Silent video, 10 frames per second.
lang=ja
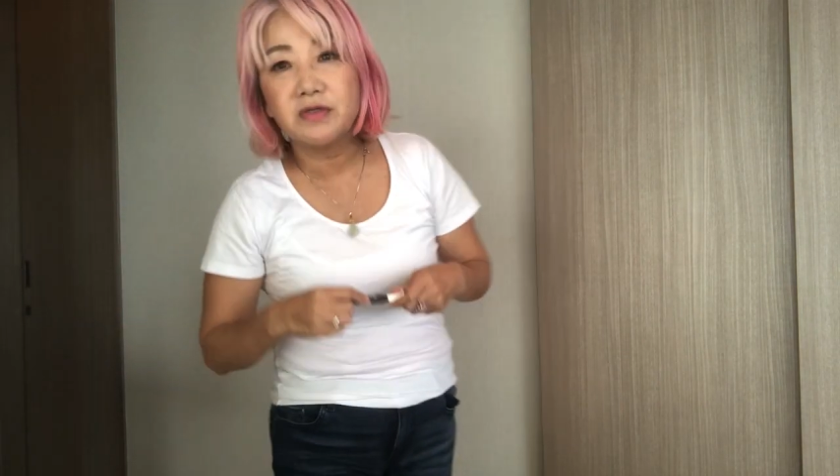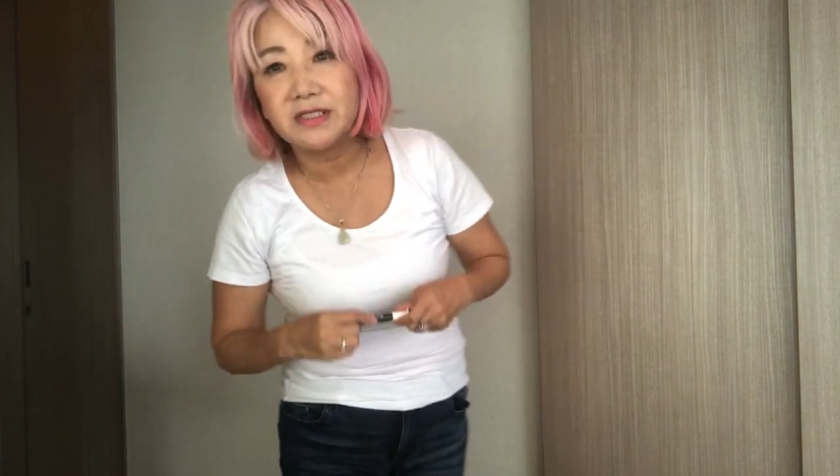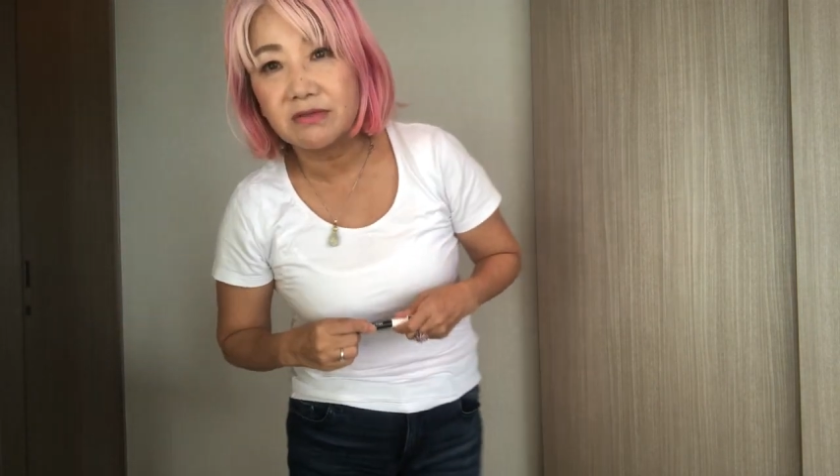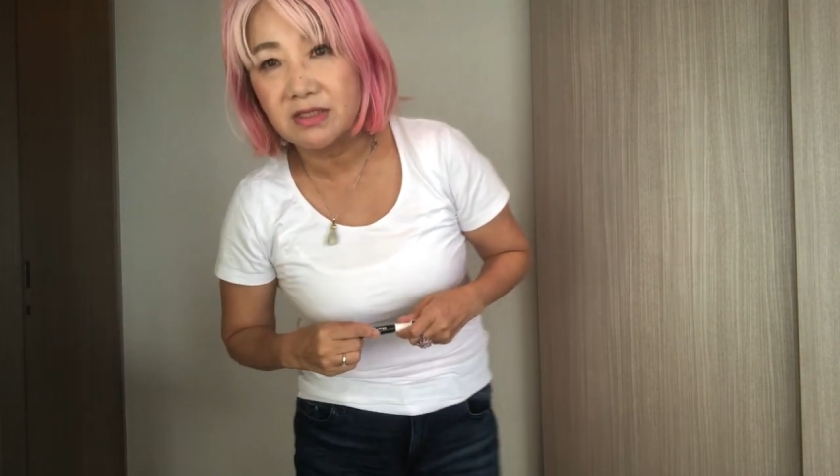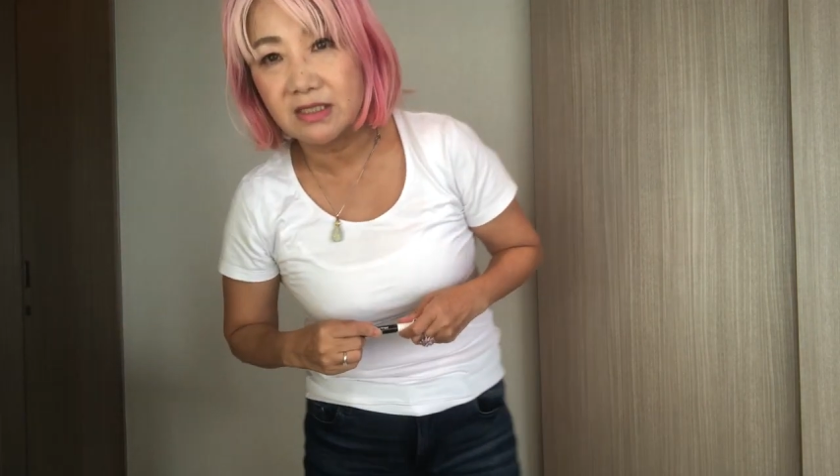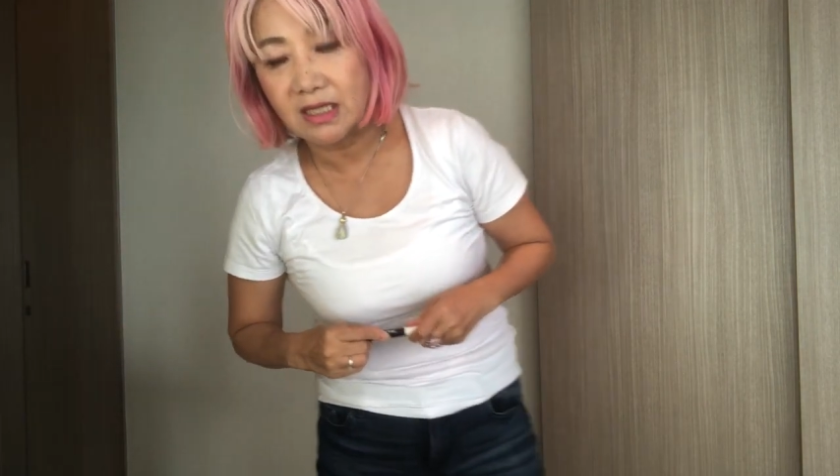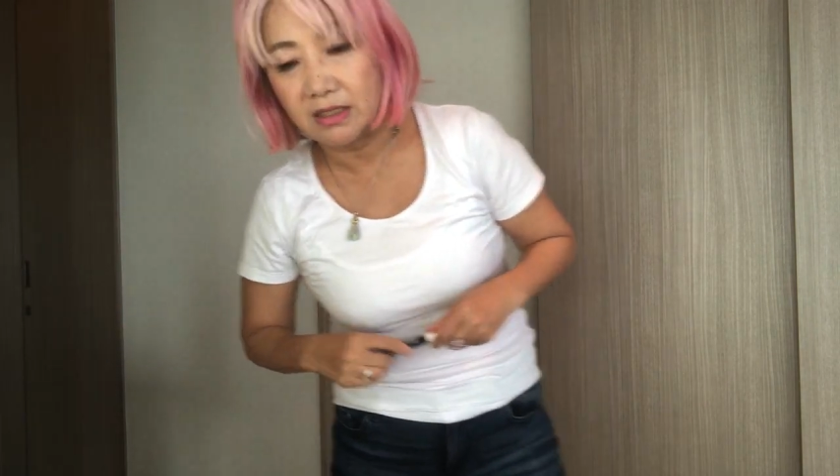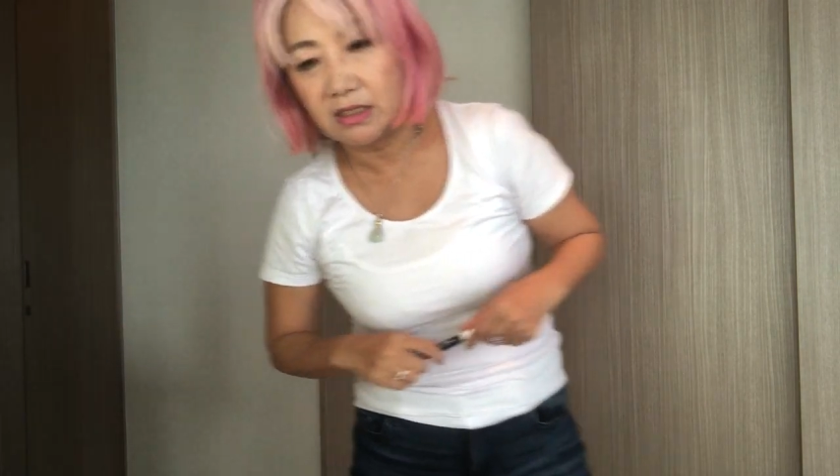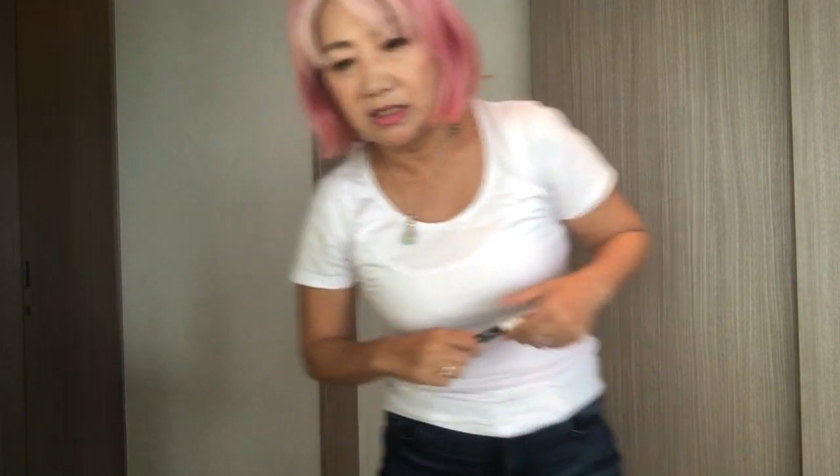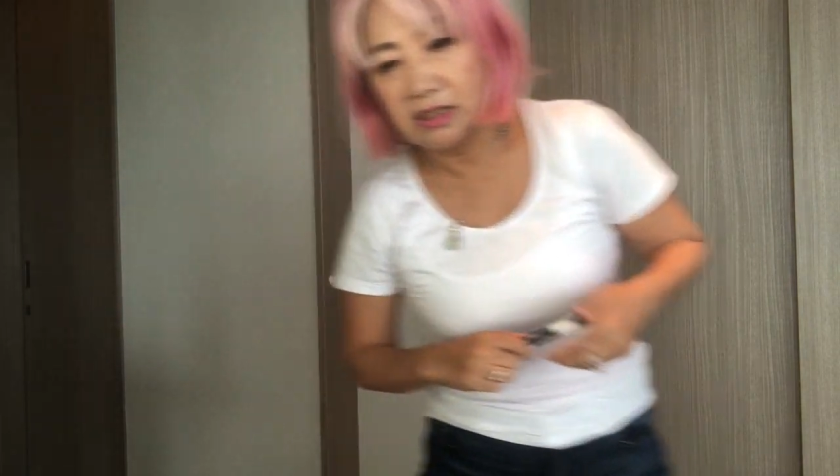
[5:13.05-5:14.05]
備してくださ
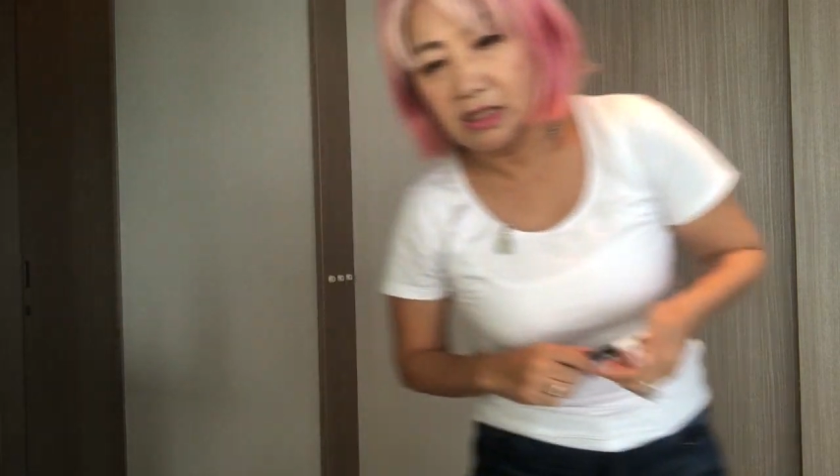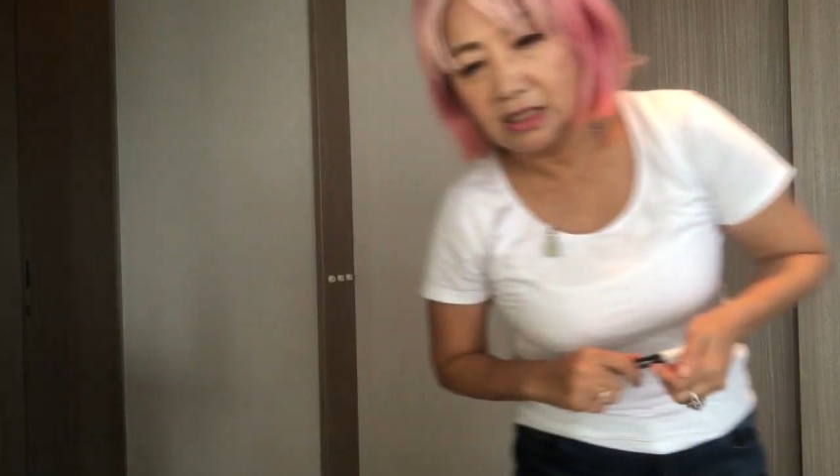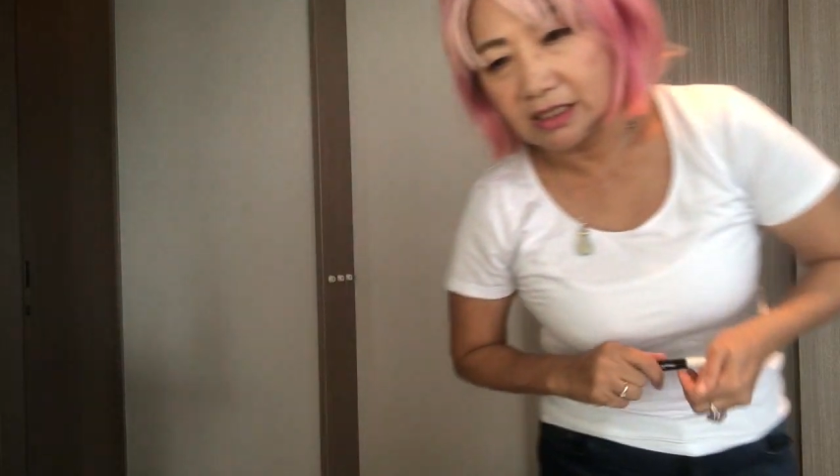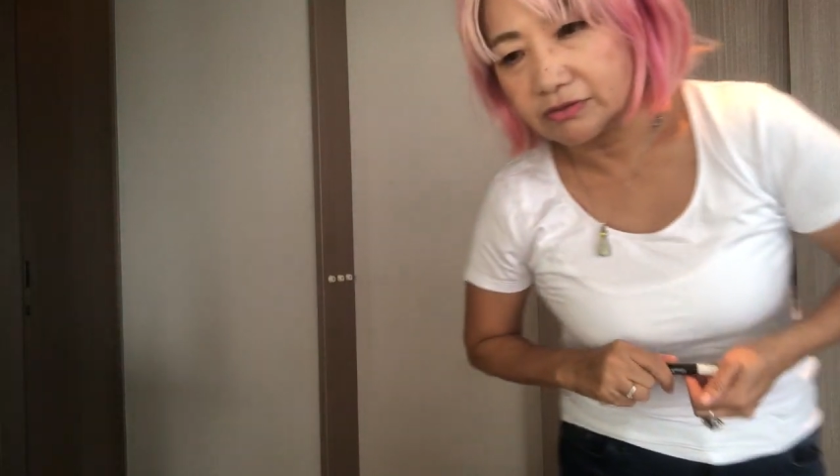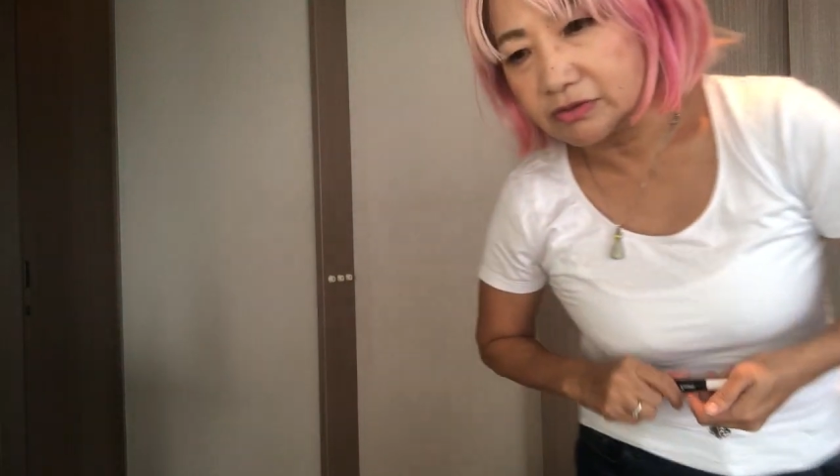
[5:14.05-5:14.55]
いあの